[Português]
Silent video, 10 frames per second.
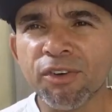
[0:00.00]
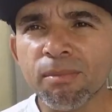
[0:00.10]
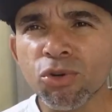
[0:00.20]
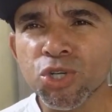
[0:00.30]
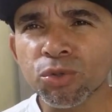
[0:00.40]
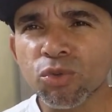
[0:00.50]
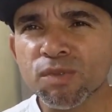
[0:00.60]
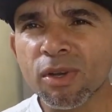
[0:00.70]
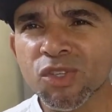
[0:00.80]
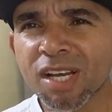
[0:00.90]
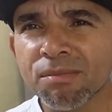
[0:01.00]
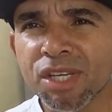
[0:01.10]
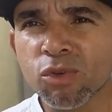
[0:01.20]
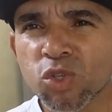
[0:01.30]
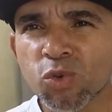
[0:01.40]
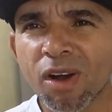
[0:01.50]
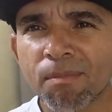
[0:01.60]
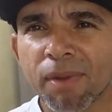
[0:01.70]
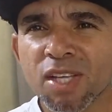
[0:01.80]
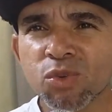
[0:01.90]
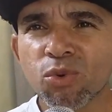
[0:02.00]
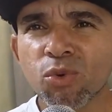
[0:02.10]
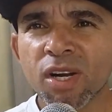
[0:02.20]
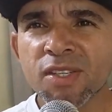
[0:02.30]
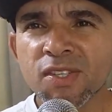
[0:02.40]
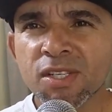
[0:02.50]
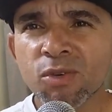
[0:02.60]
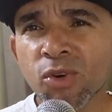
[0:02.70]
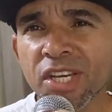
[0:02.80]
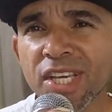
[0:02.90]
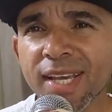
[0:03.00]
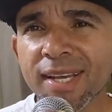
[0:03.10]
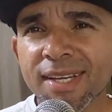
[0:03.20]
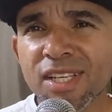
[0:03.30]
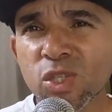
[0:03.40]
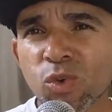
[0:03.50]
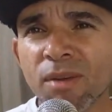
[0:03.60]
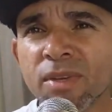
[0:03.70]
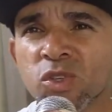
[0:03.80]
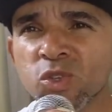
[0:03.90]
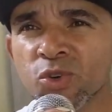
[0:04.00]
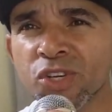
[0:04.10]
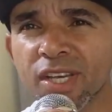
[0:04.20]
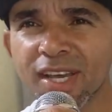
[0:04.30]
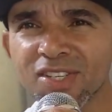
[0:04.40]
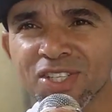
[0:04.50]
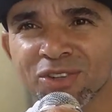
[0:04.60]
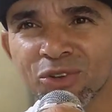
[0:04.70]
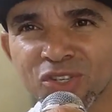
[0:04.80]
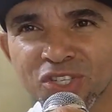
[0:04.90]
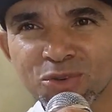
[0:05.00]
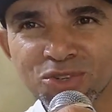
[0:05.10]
Vamos juntos, meus amigos, com a paz no coração e que Cristo abençoe essa nossa